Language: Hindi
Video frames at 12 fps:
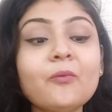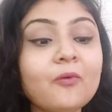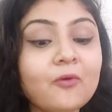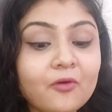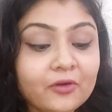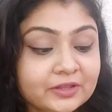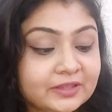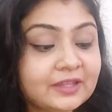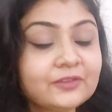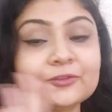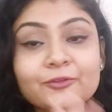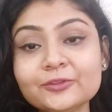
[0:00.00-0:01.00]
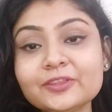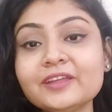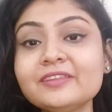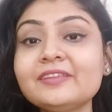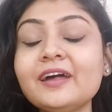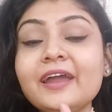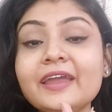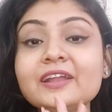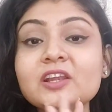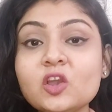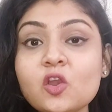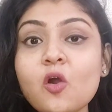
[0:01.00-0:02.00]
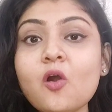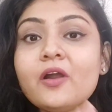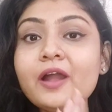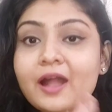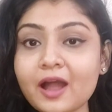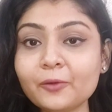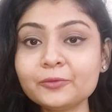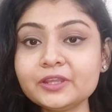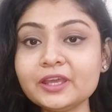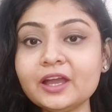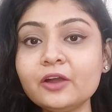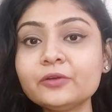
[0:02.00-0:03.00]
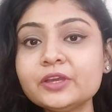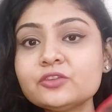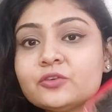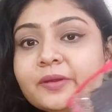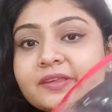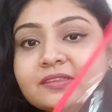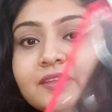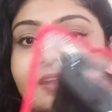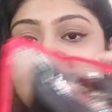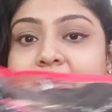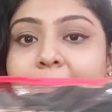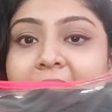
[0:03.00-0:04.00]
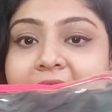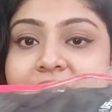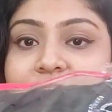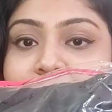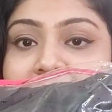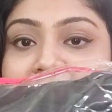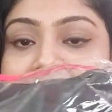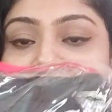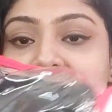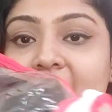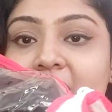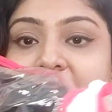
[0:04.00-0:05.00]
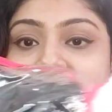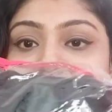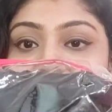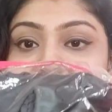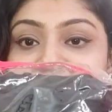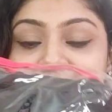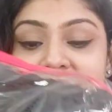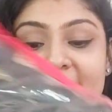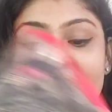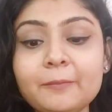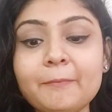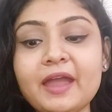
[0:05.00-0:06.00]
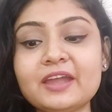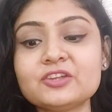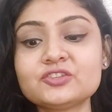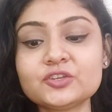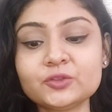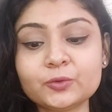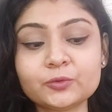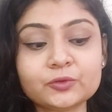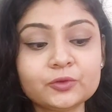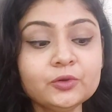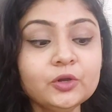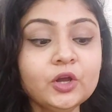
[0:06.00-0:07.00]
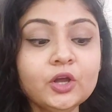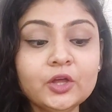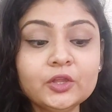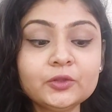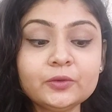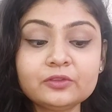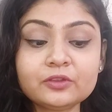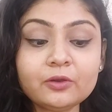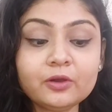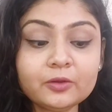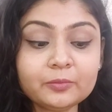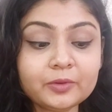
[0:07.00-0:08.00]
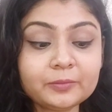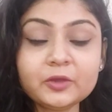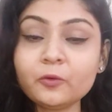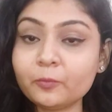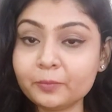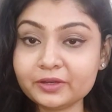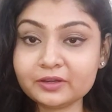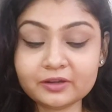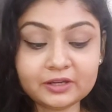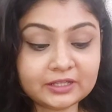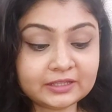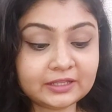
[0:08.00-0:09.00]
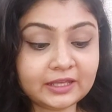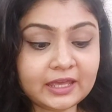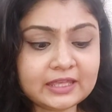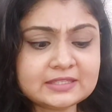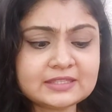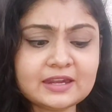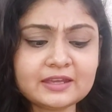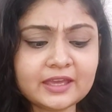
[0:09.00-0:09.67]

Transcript: बहुत ही सुंदर सा एक लॉन्ग गाउन दिखाऊंगी जो इस तरह से पैकेट में आया है काफ़ी अच्छी है इसकी पैकेजिंग दोस्तों तो इसको हम अभी ओपन कर लेते हैं इस तरह